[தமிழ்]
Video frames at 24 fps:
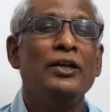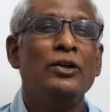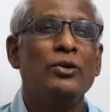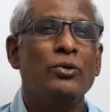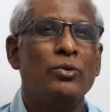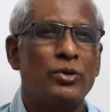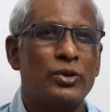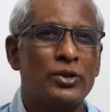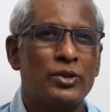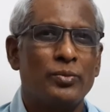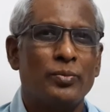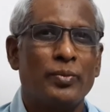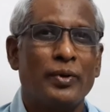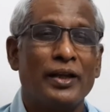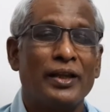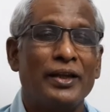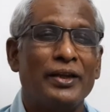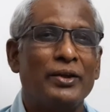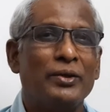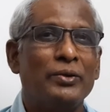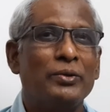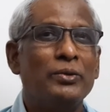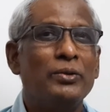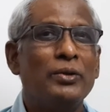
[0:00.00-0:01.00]
குடிச்சு
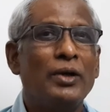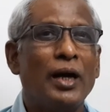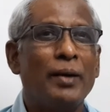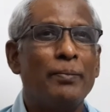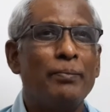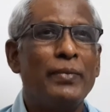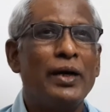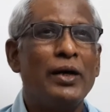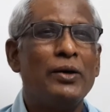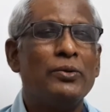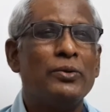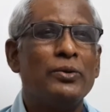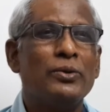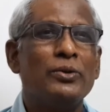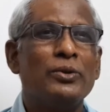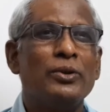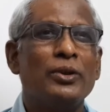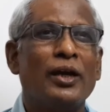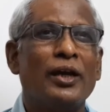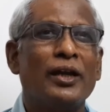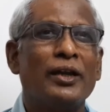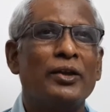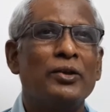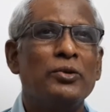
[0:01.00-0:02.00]
பழகிக்கும் அம்மாவுக்கும்
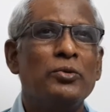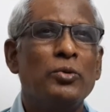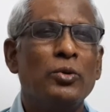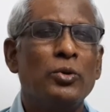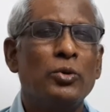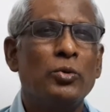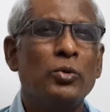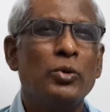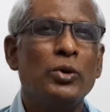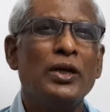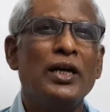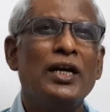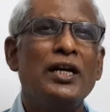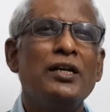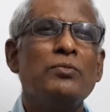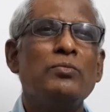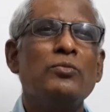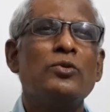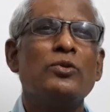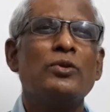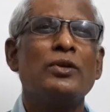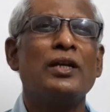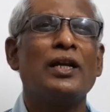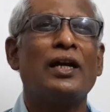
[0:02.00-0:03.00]
தாய்க்கும் ஒரு ஒரு ரெண்டு
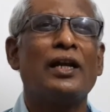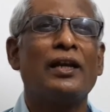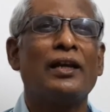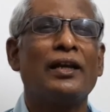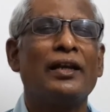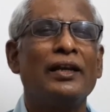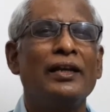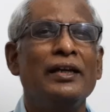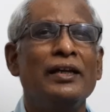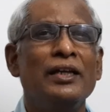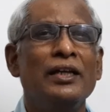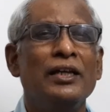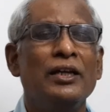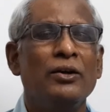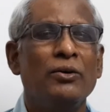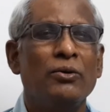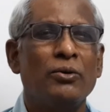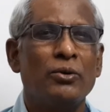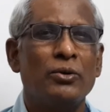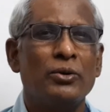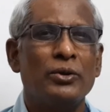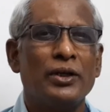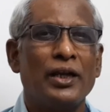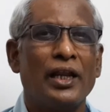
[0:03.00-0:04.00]
மூணு நாளில்
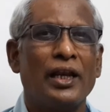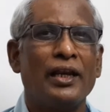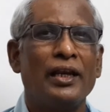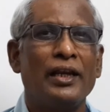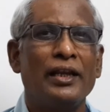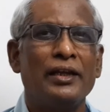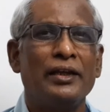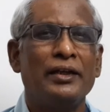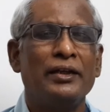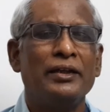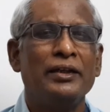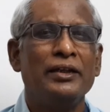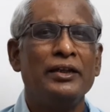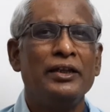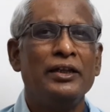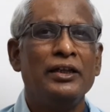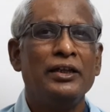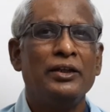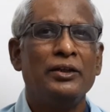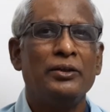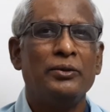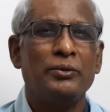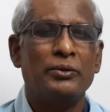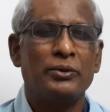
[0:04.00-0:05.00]
ஒரு நல்ல
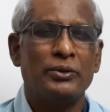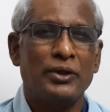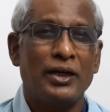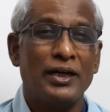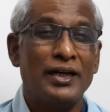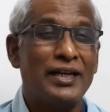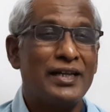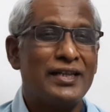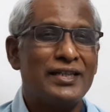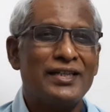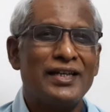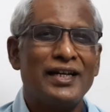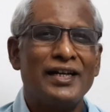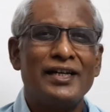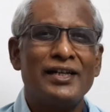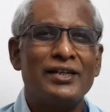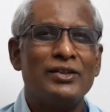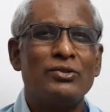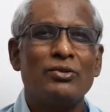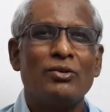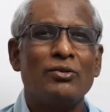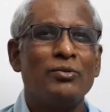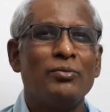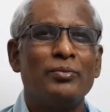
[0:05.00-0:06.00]
ஒரு
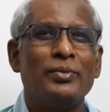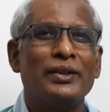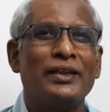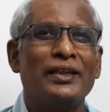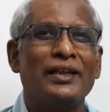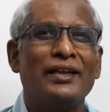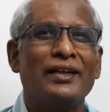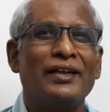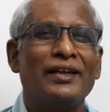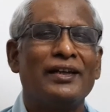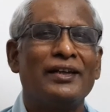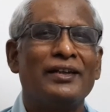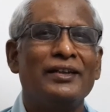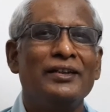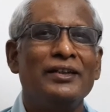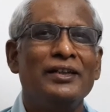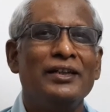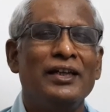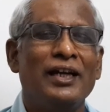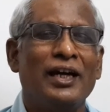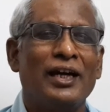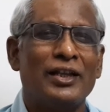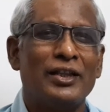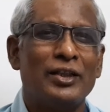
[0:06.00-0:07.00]
அண்டர்ஸ்டாண்டிங் சொல்லும் பார்த்தீங்களா
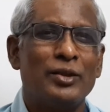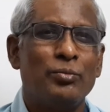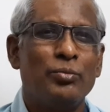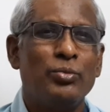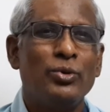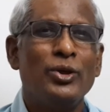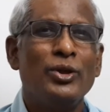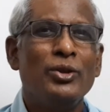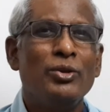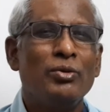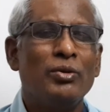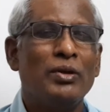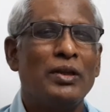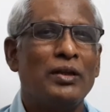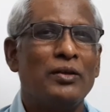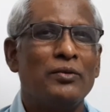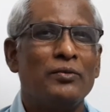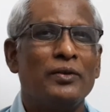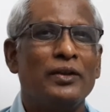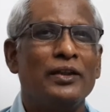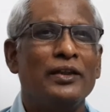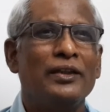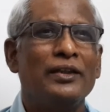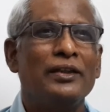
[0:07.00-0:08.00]
அந்த புரிந்துணர்வு
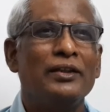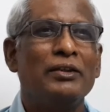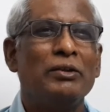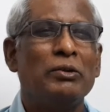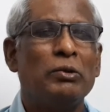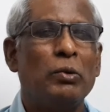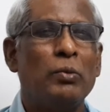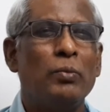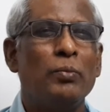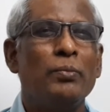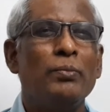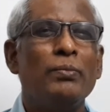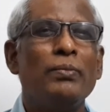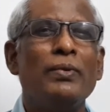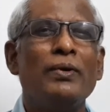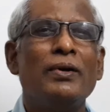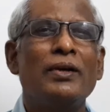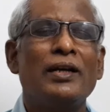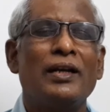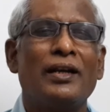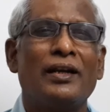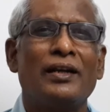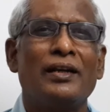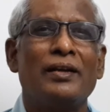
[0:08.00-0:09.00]
வந்து ரொம்ப
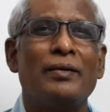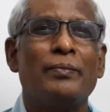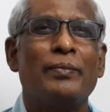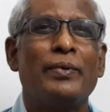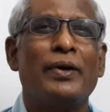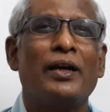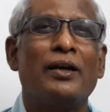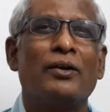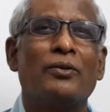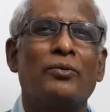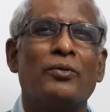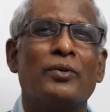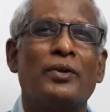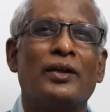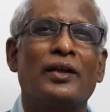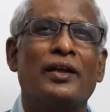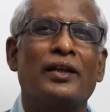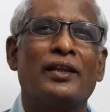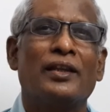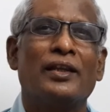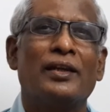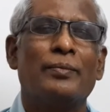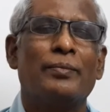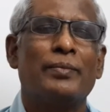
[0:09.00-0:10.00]
நல்லா பால்
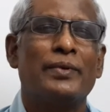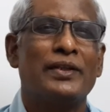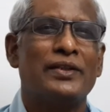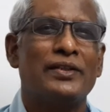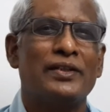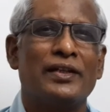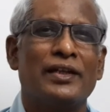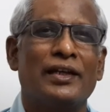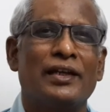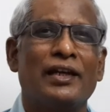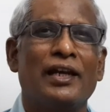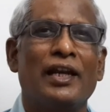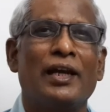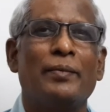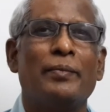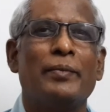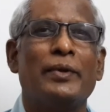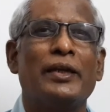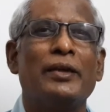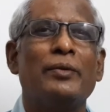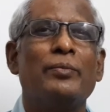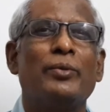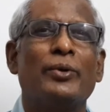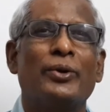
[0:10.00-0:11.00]
கொடுக்கறதுல பிரச்சனை
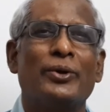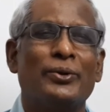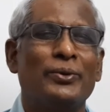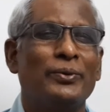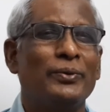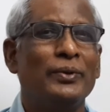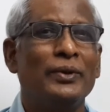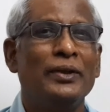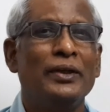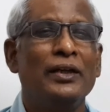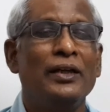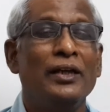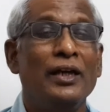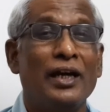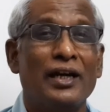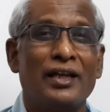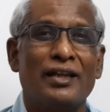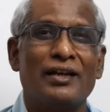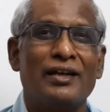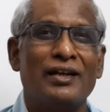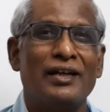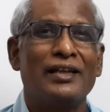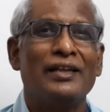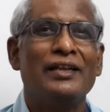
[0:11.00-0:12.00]
இல்லாமையே போயிடும்
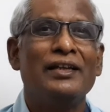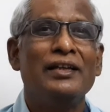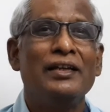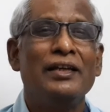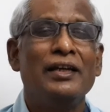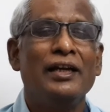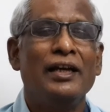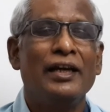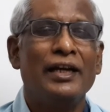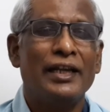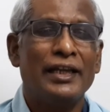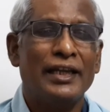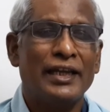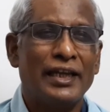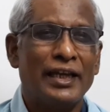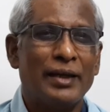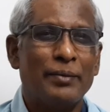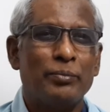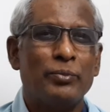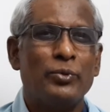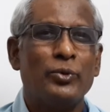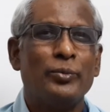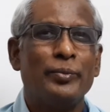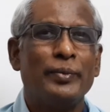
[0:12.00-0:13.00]
அதனால் நீங்கள்
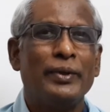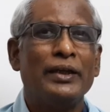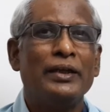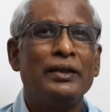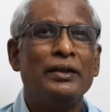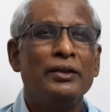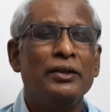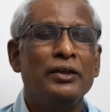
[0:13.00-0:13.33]
எப்பவுமே